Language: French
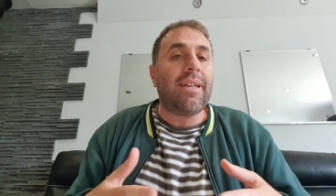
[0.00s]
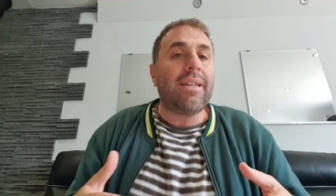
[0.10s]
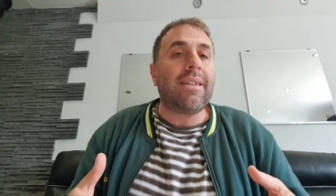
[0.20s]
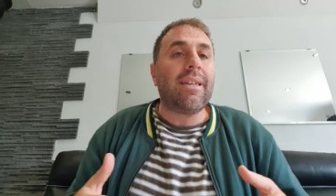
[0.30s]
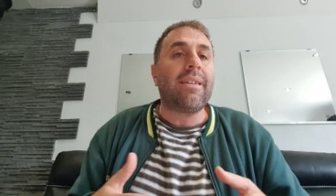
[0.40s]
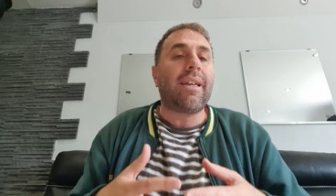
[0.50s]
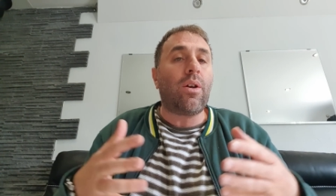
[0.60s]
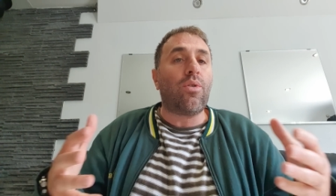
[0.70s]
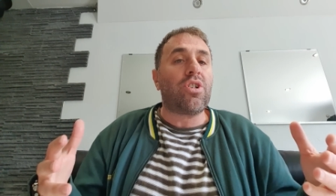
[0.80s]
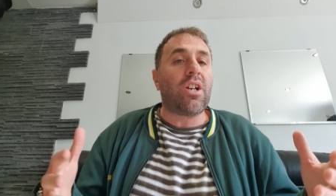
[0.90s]
des,
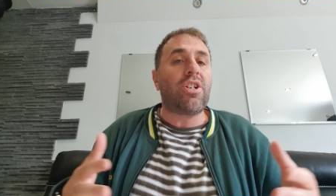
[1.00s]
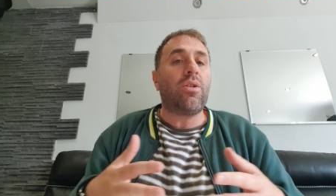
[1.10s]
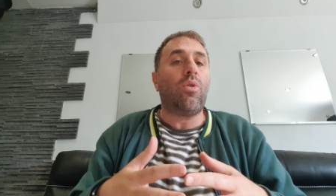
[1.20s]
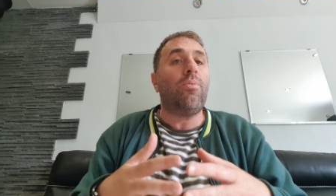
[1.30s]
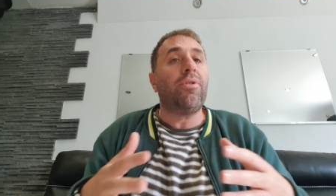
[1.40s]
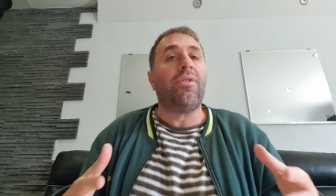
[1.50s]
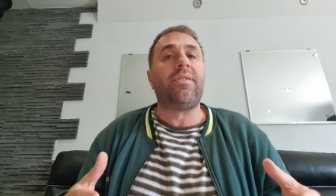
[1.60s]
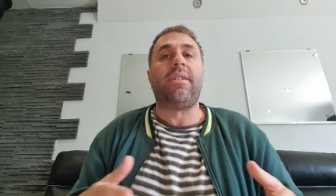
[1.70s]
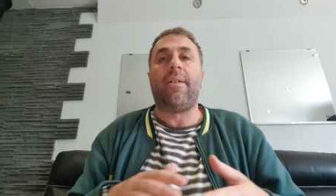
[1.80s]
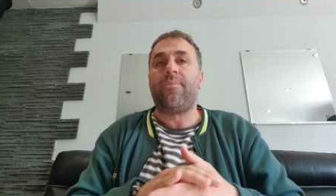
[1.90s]
très recherchés dans le monde
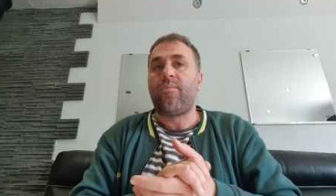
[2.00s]
entier.